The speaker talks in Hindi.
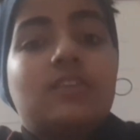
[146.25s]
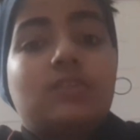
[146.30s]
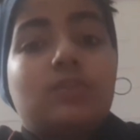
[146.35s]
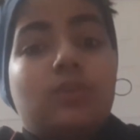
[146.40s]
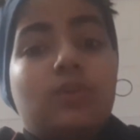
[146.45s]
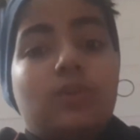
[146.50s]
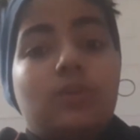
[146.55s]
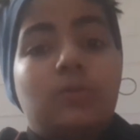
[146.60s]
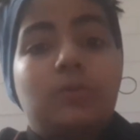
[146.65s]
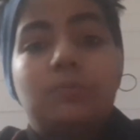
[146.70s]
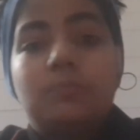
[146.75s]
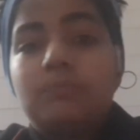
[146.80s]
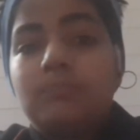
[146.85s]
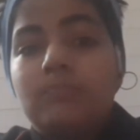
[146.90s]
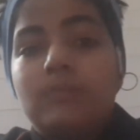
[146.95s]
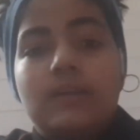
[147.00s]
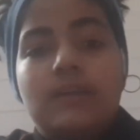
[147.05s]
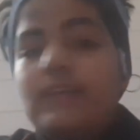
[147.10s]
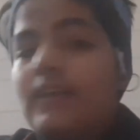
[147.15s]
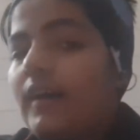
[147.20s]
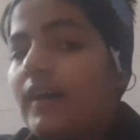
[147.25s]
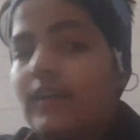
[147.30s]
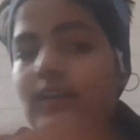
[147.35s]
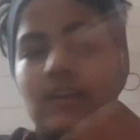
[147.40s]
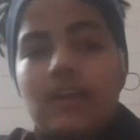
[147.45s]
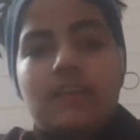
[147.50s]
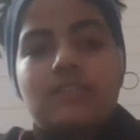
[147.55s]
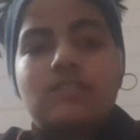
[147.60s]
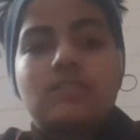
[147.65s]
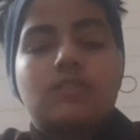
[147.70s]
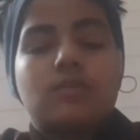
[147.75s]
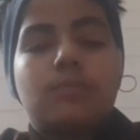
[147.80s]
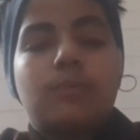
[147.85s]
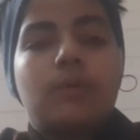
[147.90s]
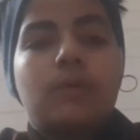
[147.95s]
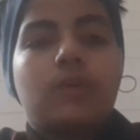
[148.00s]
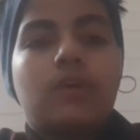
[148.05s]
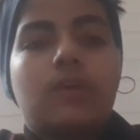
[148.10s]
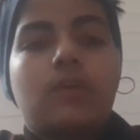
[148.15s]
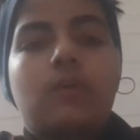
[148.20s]
तो भाई यार ऐसे
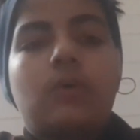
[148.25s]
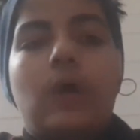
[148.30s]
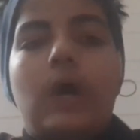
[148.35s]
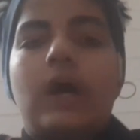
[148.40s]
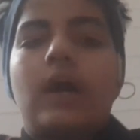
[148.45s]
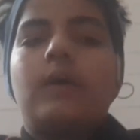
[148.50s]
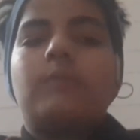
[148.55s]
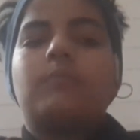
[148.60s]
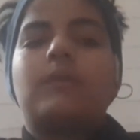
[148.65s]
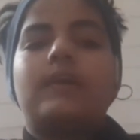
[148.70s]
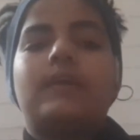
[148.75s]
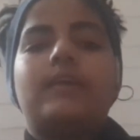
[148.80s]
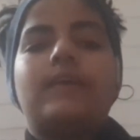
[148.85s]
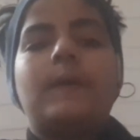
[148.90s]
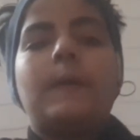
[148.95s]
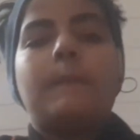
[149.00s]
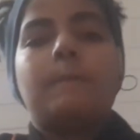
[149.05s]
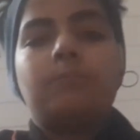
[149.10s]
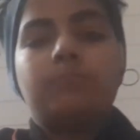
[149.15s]
सपोर्ट करो आपके लिए